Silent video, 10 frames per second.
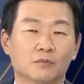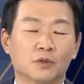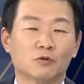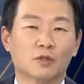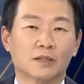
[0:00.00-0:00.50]

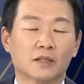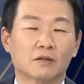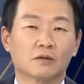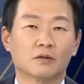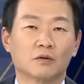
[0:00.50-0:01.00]
민주당
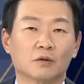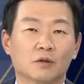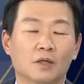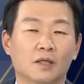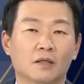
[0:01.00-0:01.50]
세력들로
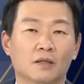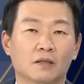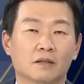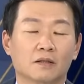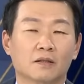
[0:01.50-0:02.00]

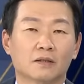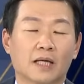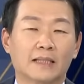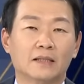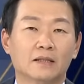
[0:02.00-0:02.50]
어,
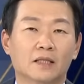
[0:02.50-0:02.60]
단일